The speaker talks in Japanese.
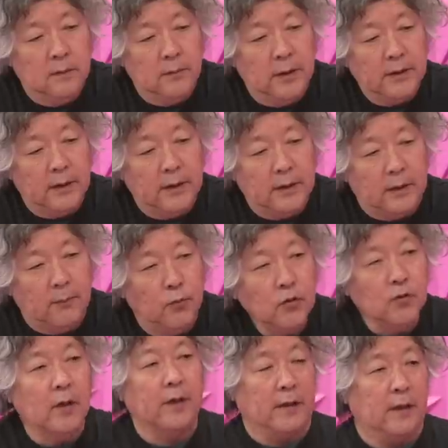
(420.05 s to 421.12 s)
まあだから
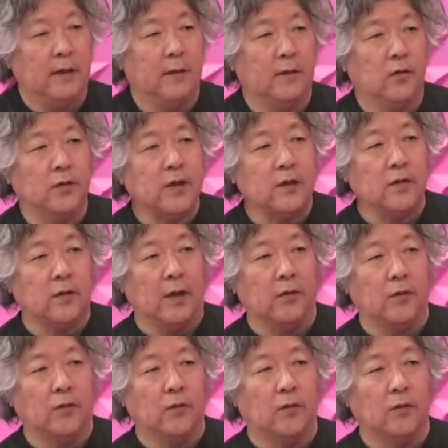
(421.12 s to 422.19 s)
僕はね、はい、どっちかっていうとあ
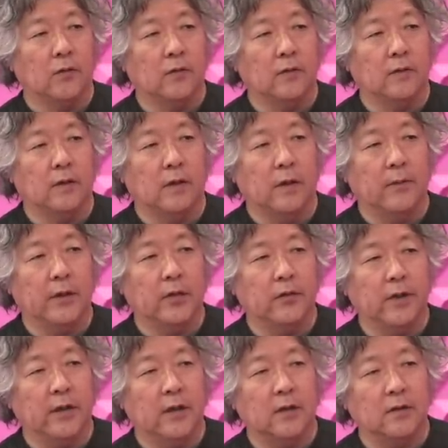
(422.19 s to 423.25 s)
のアメリカの
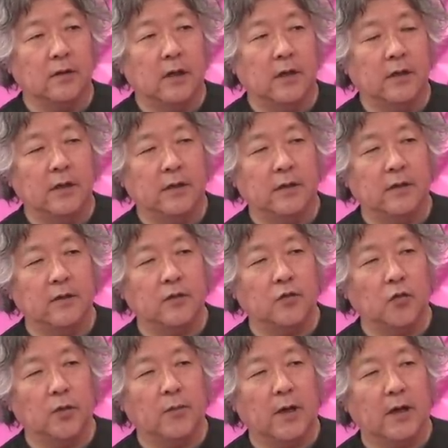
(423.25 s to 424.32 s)
大学がいいっていう
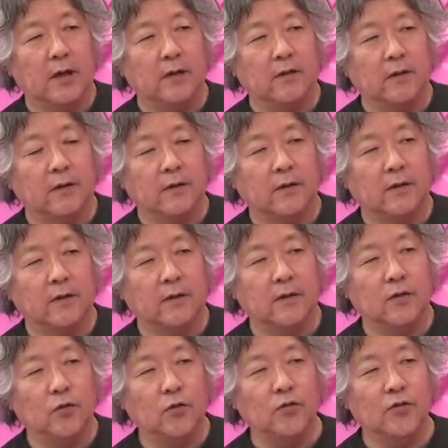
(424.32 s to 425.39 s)
ストーリーばっかりは
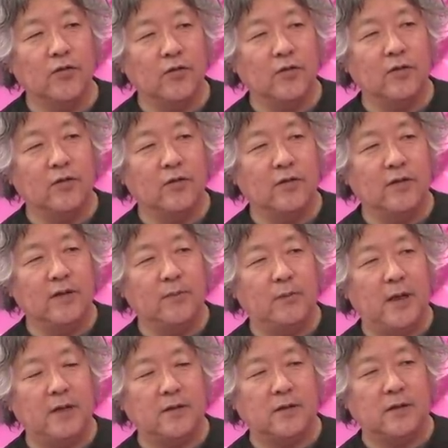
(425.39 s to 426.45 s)
日本に
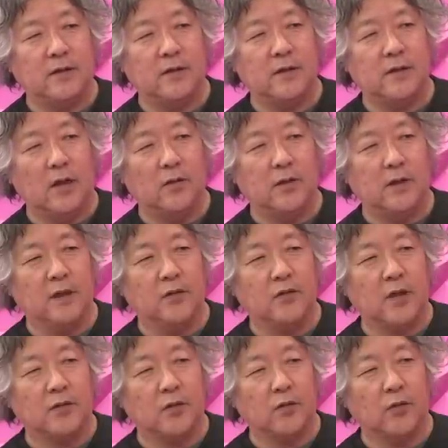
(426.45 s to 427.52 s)
ベースしてる人間とし
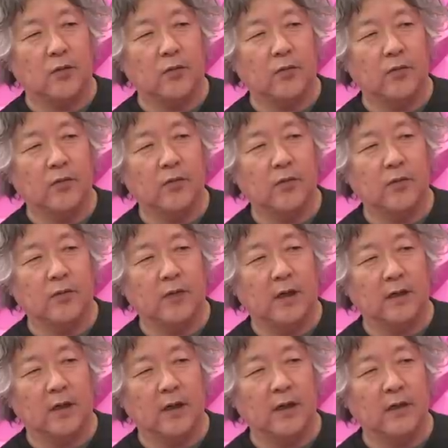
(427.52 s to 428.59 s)
てはちょっとな
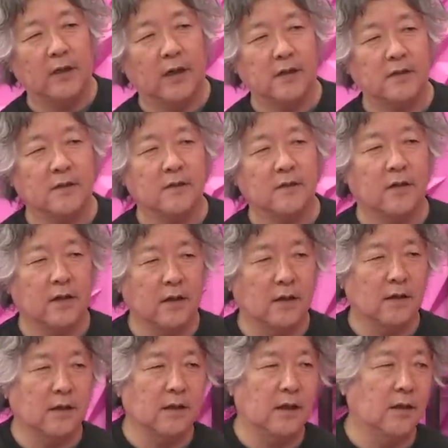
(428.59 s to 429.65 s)
んか変な感
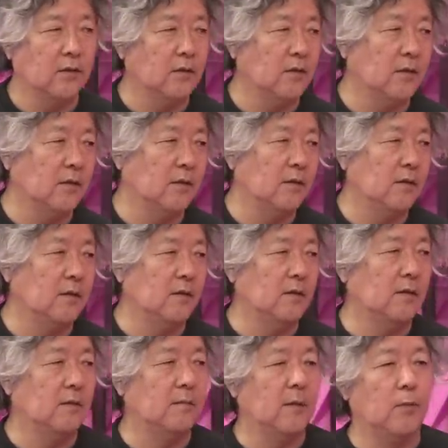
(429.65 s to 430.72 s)
じであ、
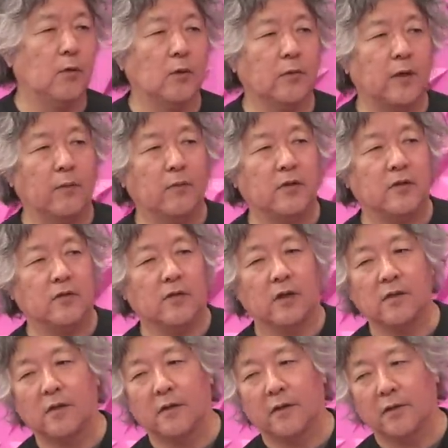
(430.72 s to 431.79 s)
のー、まあ僕もケンブリッジ留
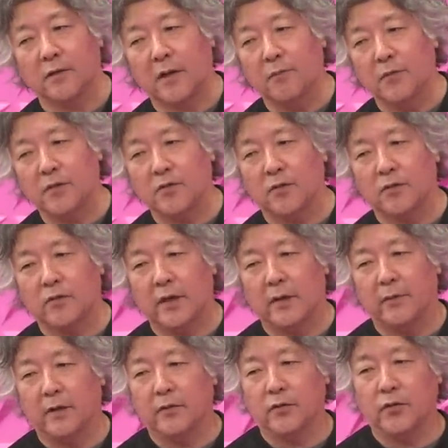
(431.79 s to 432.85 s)
学してたけどケンブリッジの例
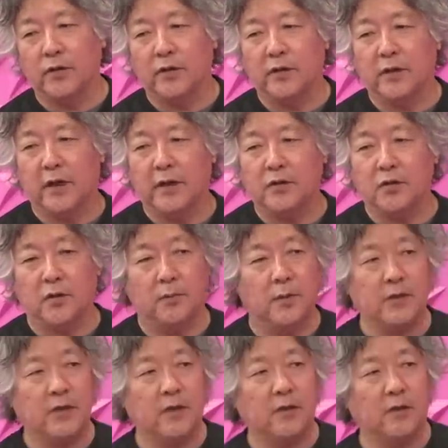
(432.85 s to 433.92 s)
えばトリニティ彼氏とか
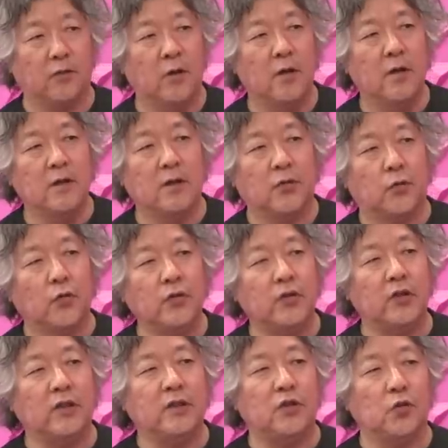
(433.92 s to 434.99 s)
めっちゃいいけど、はい、
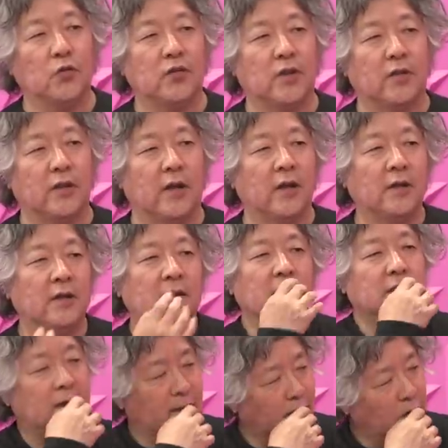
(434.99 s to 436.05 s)
トリニティいいしょって言ったってい
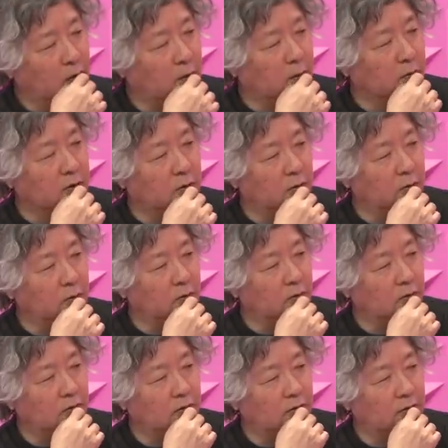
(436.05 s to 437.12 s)
やそれよりも日本
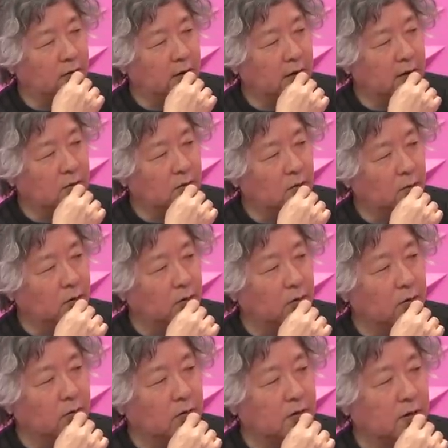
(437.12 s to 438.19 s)
の大学をもっ
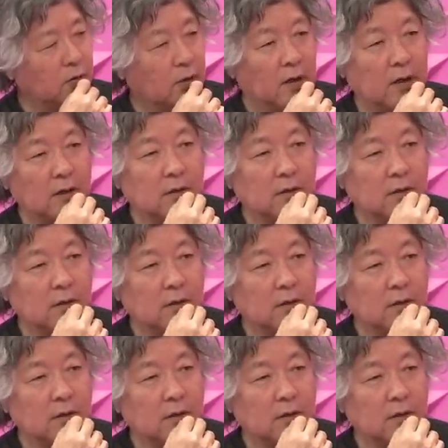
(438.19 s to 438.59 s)
と良くした方がいい